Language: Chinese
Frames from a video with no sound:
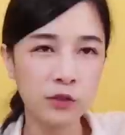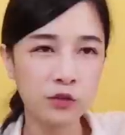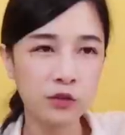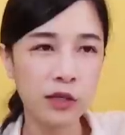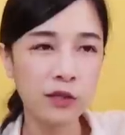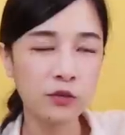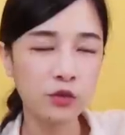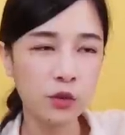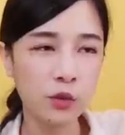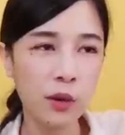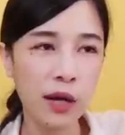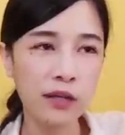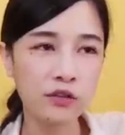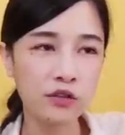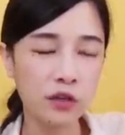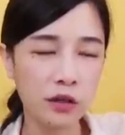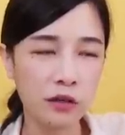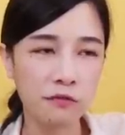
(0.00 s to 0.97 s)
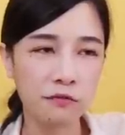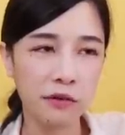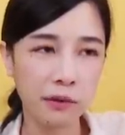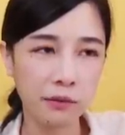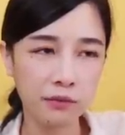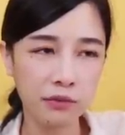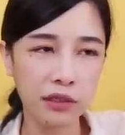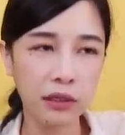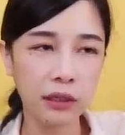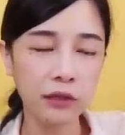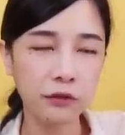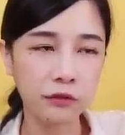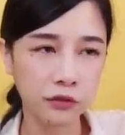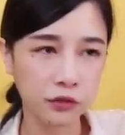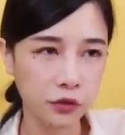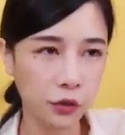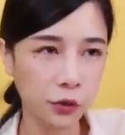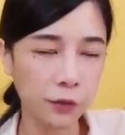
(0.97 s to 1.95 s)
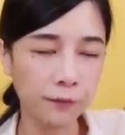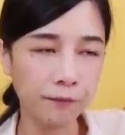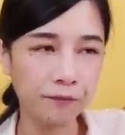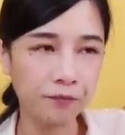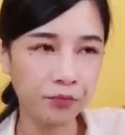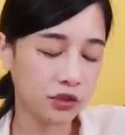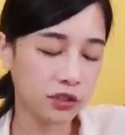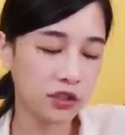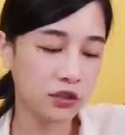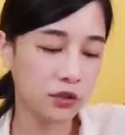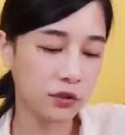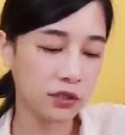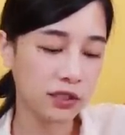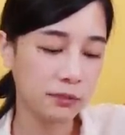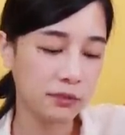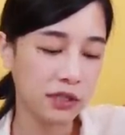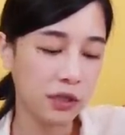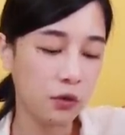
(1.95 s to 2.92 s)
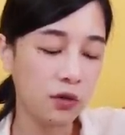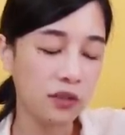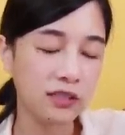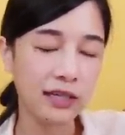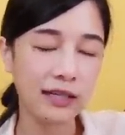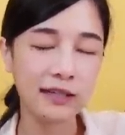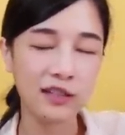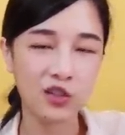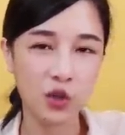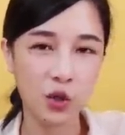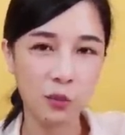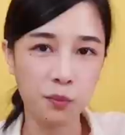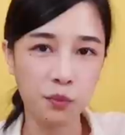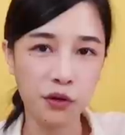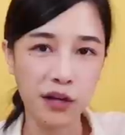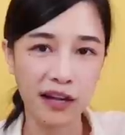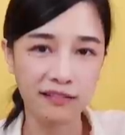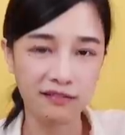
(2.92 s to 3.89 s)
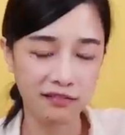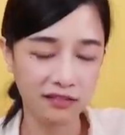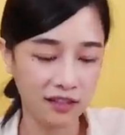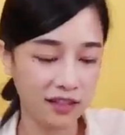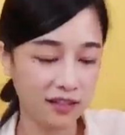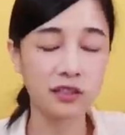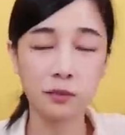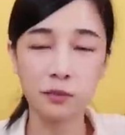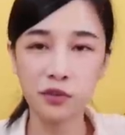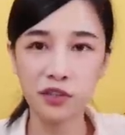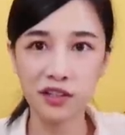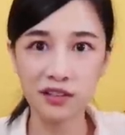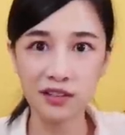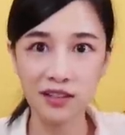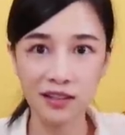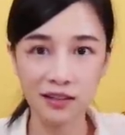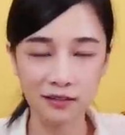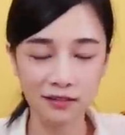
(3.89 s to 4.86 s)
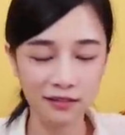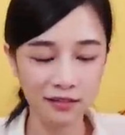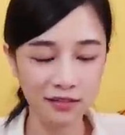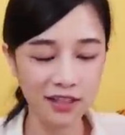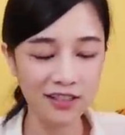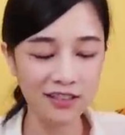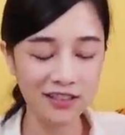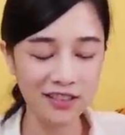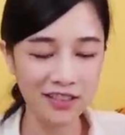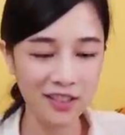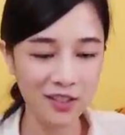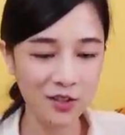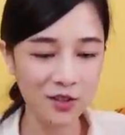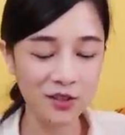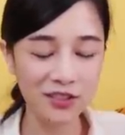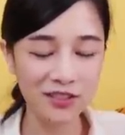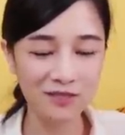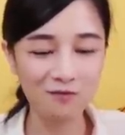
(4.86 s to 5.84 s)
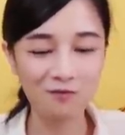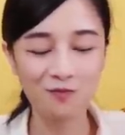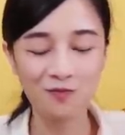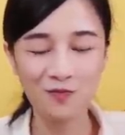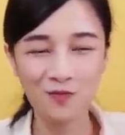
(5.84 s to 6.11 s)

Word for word: 虽然说外送很方便，但有时候会就是有一些比较贵的餐点就会不敢点，舍不得点。但你今天就是。